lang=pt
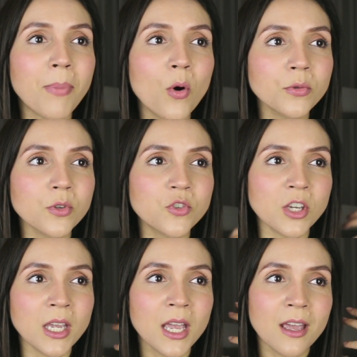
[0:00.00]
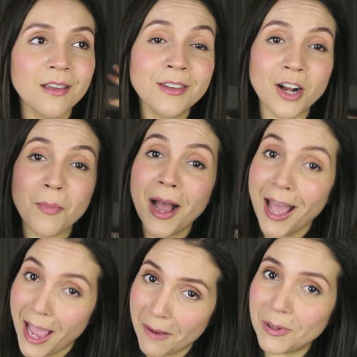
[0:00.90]
ponto de virar uma
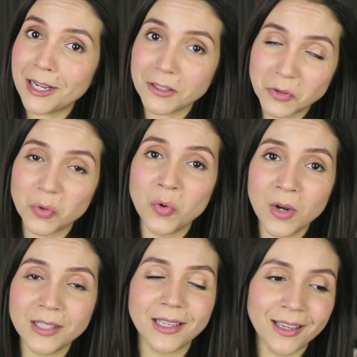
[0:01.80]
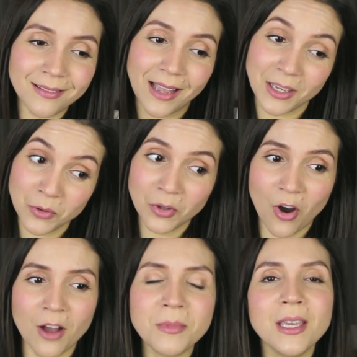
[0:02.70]
réplica sua, né? Tá aí o
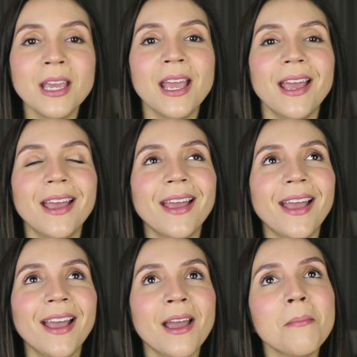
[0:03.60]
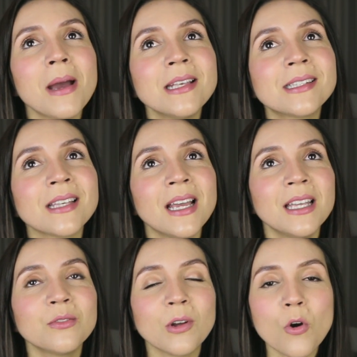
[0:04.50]
nome, é, mas
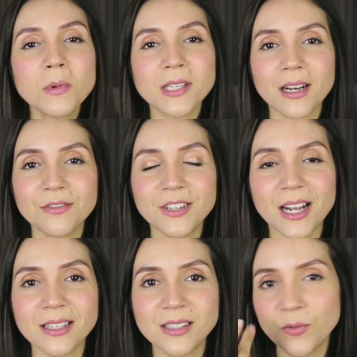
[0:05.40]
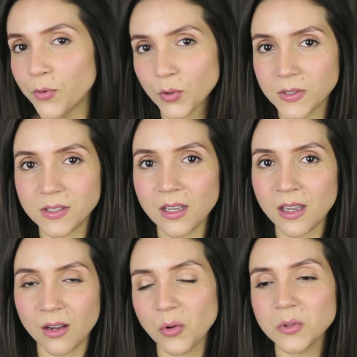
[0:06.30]
não é como se ela virasse
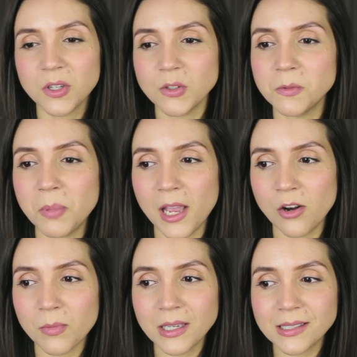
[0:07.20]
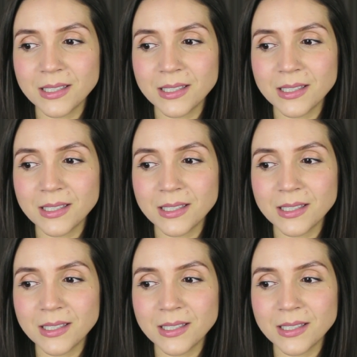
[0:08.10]
você ou seu espelho, mas